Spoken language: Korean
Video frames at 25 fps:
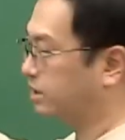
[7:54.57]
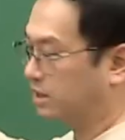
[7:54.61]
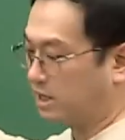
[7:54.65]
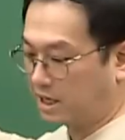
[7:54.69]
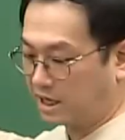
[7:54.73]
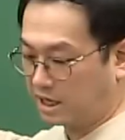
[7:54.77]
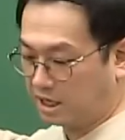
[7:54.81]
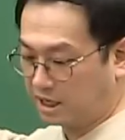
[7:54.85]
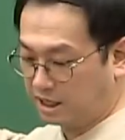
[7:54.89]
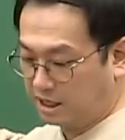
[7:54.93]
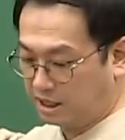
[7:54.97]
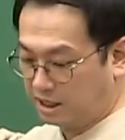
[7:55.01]

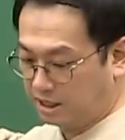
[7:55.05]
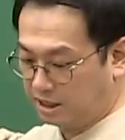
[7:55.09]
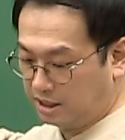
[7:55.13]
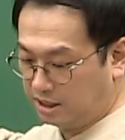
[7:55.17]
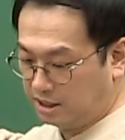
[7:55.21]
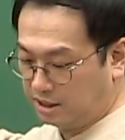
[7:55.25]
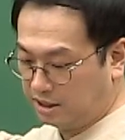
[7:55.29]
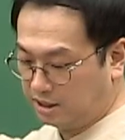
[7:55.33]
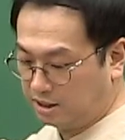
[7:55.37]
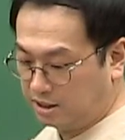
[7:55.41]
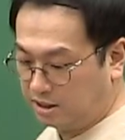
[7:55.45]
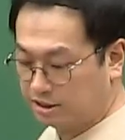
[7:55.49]
4.
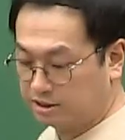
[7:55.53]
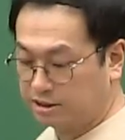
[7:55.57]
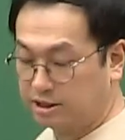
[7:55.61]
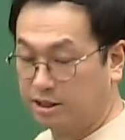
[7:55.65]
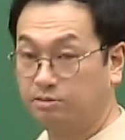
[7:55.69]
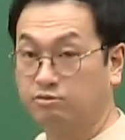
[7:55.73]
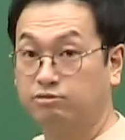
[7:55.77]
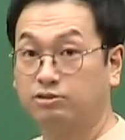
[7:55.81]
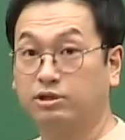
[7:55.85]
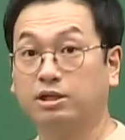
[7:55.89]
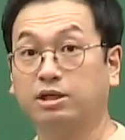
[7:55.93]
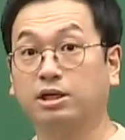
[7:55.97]

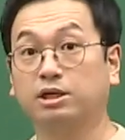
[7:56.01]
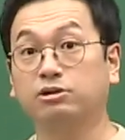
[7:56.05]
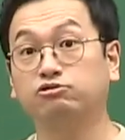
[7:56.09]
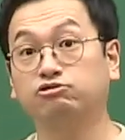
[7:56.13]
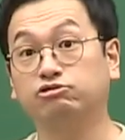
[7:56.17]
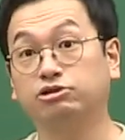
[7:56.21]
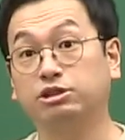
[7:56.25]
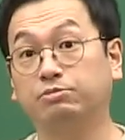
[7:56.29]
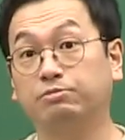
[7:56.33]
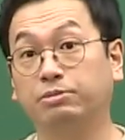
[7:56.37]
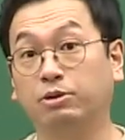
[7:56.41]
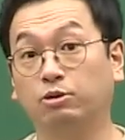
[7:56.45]
3분의 4
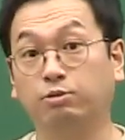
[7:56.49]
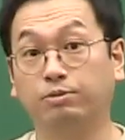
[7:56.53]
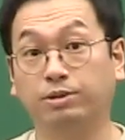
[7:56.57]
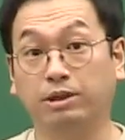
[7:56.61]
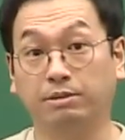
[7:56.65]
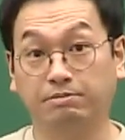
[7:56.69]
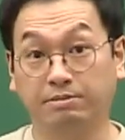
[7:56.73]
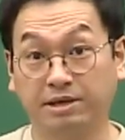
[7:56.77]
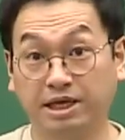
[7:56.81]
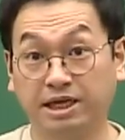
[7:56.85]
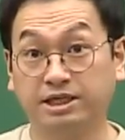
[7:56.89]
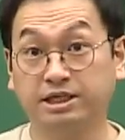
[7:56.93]
60
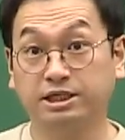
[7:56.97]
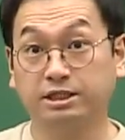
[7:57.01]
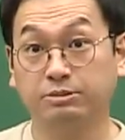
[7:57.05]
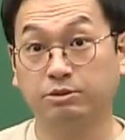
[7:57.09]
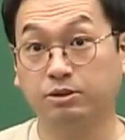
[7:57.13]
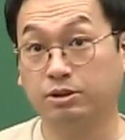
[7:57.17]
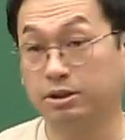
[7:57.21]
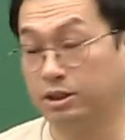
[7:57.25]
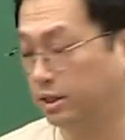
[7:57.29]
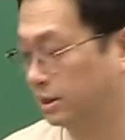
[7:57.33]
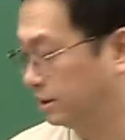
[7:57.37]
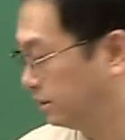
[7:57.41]
배곱하면 80
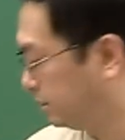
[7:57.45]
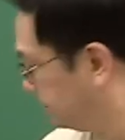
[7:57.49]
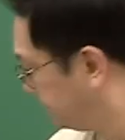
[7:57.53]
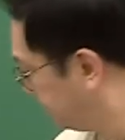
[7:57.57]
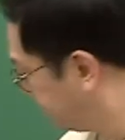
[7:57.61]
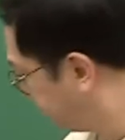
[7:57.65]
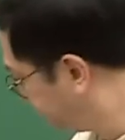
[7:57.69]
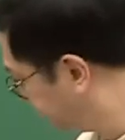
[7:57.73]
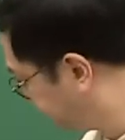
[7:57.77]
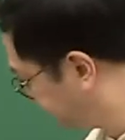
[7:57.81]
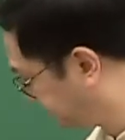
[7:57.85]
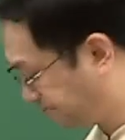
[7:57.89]
이렇게
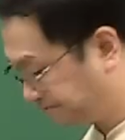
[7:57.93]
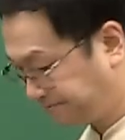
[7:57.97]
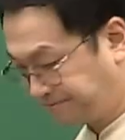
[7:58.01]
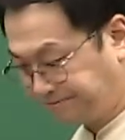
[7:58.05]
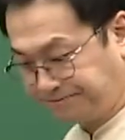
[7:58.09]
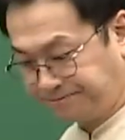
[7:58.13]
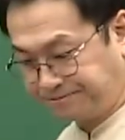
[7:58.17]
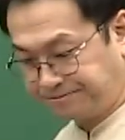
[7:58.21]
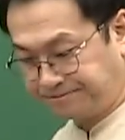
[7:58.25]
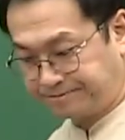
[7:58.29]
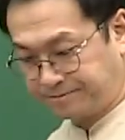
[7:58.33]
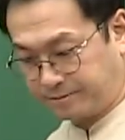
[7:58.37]
되겠죠.
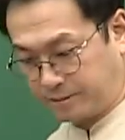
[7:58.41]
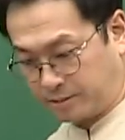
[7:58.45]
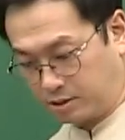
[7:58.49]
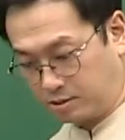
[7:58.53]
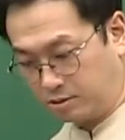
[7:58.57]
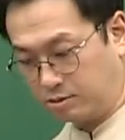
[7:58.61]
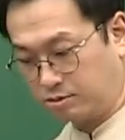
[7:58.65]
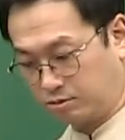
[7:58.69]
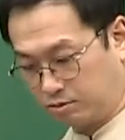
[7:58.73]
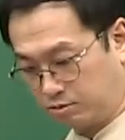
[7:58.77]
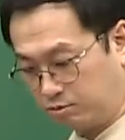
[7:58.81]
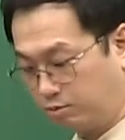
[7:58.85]

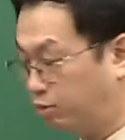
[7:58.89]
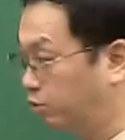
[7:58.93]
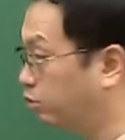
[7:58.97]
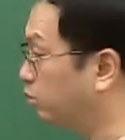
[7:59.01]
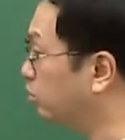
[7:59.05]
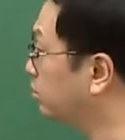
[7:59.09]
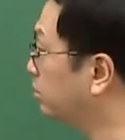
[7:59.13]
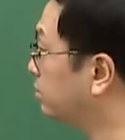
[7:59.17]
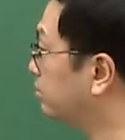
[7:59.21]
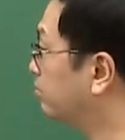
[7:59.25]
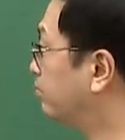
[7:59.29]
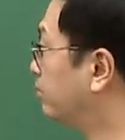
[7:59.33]

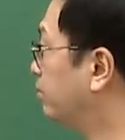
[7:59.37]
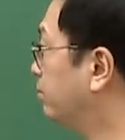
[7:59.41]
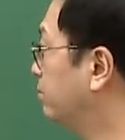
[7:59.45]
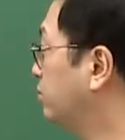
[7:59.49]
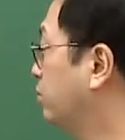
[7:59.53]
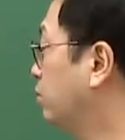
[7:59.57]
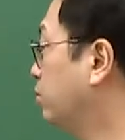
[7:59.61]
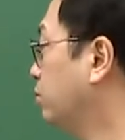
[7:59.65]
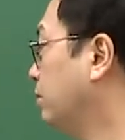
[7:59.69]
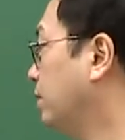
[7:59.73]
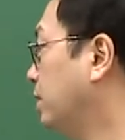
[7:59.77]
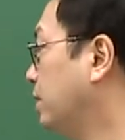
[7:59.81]
뭘,
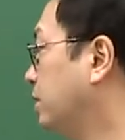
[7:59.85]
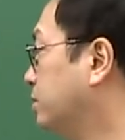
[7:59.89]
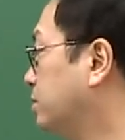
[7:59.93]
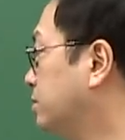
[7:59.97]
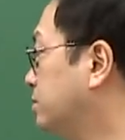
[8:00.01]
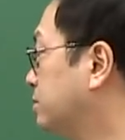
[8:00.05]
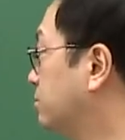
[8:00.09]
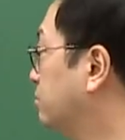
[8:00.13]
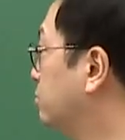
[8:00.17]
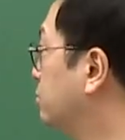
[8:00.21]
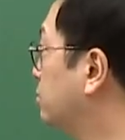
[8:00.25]
뭘 해야 될지